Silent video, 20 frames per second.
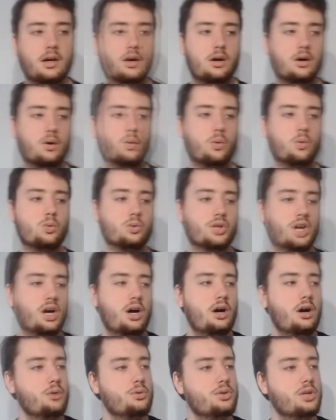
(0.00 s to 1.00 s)
on a
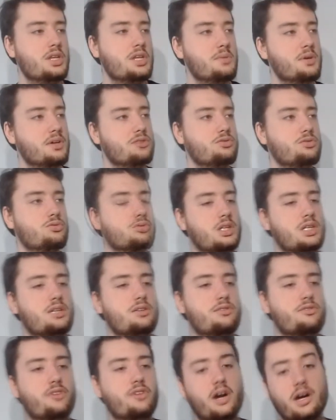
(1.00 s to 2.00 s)
une animation qui
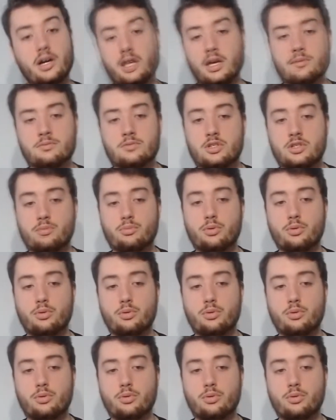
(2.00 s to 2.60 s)
varie un petit peu de